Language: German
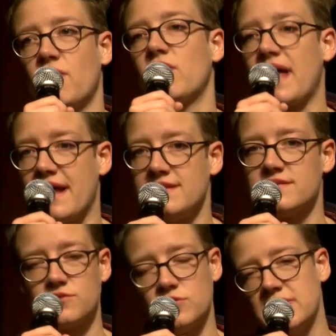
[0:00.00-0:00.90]
ja auch Geld,
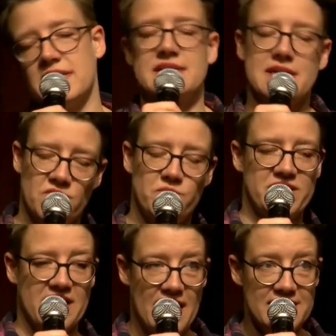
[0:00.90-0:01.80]
so. Die Eltern haben es
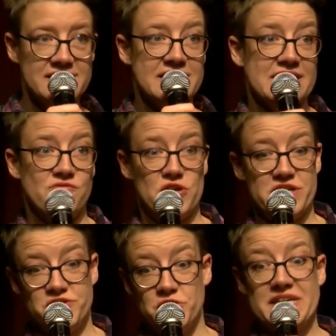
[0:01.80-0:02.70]
bezahlt. Die wollten
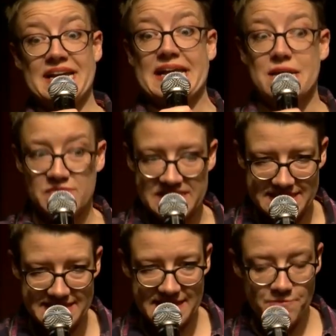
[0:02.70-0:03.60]
natürlich Ergebnisse
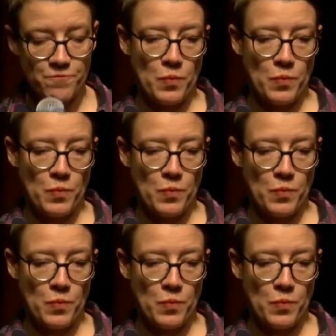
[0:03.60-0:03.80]
sehen.